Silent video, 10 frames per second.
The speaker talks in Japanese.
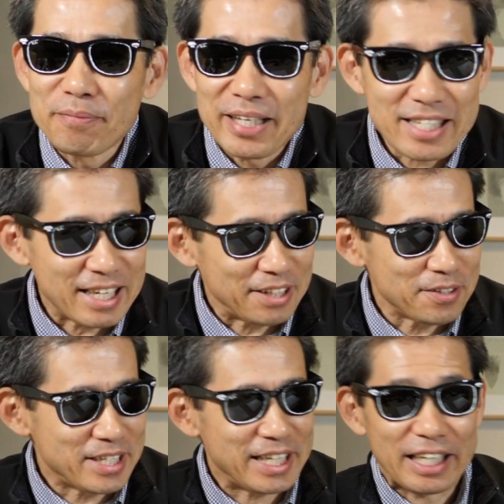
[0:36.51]
皆さ
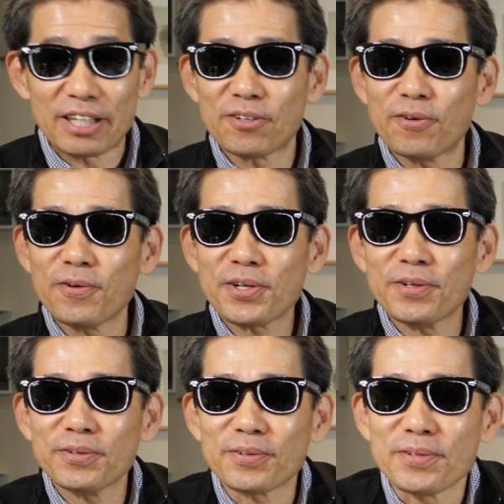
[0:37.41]
んぜひ公
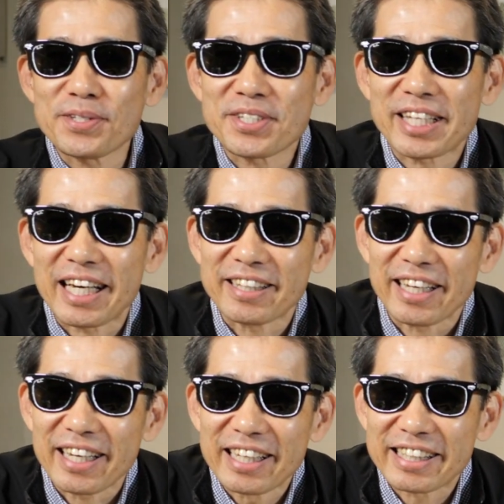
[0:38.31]
共の交通機関
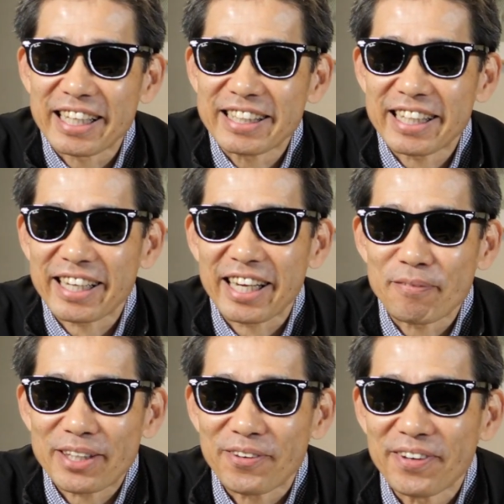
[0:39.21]
で来ていただけれ
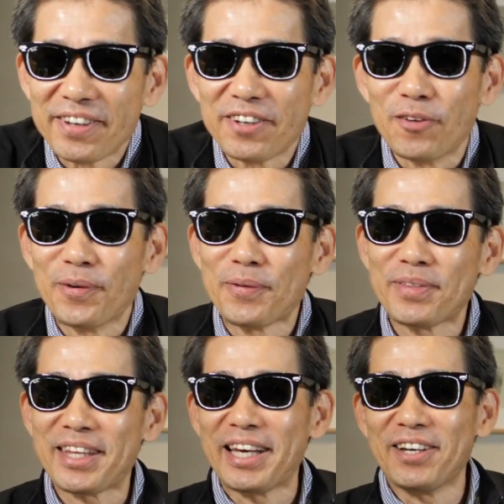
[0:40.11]
ばと思っ
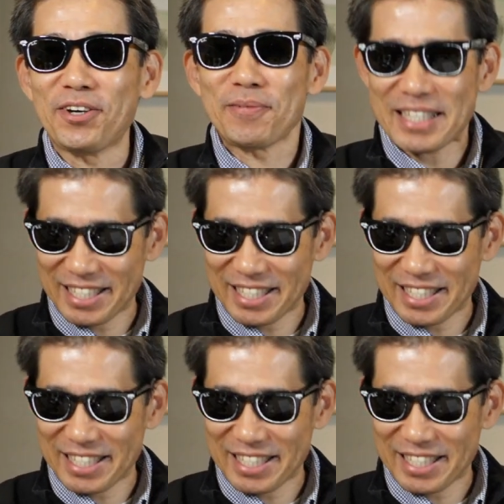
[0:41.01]
ておりま